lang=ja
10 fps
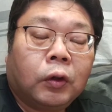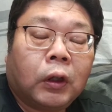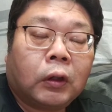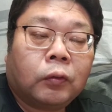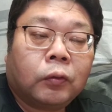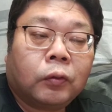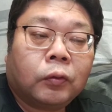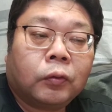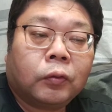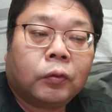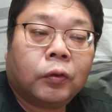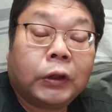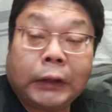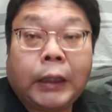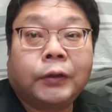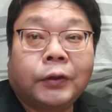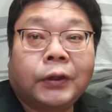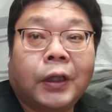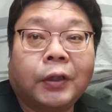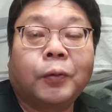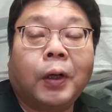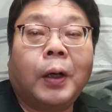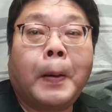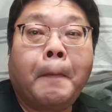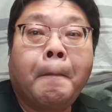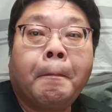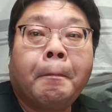あの、リサイズしたりとか、